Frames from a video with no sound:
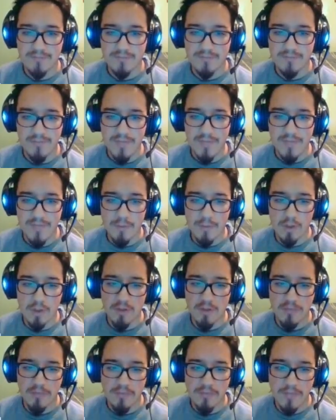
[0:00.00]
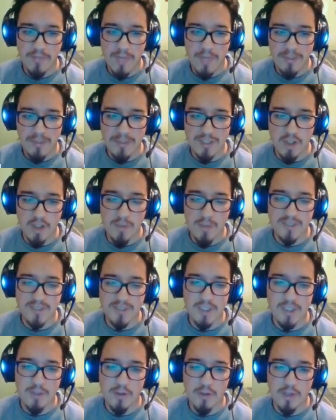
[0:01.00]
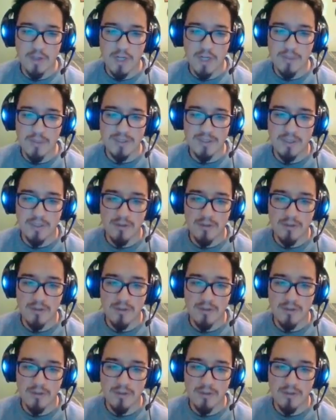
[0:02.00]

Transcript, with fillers: Brother, ha pasado, ha pasado, brother, ha pasado.